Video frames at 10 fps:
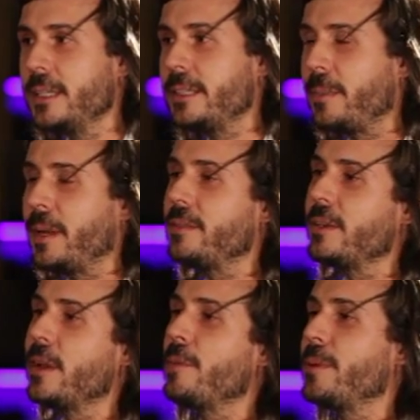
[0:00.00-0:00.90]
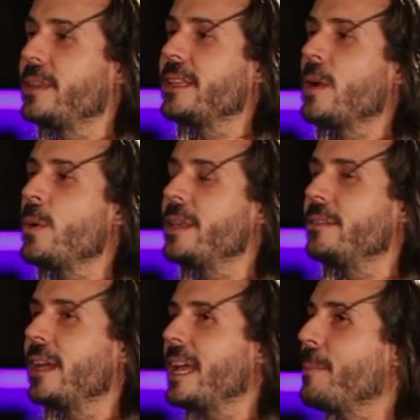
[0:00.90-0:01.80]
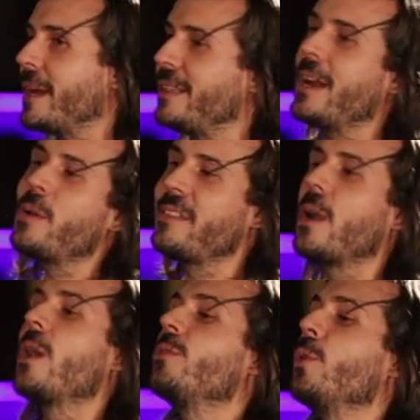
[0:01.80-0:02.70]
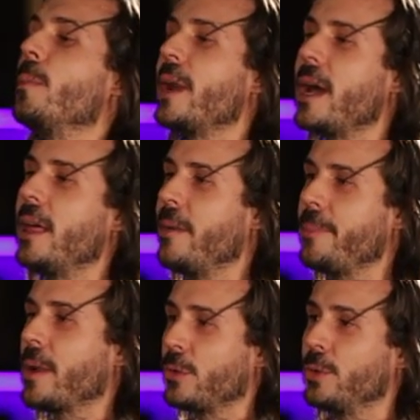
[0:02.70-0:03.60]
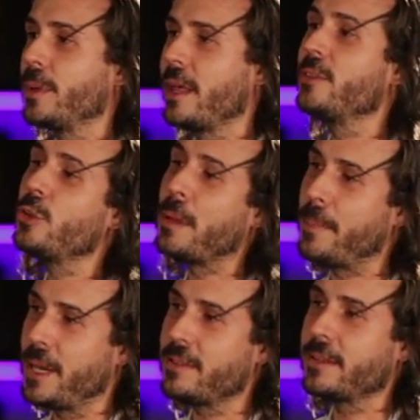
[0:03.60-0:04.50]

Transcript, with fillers: termina siendo una especie de antagonista y Martina no está acostumbrada, acostumbrada a estos papeles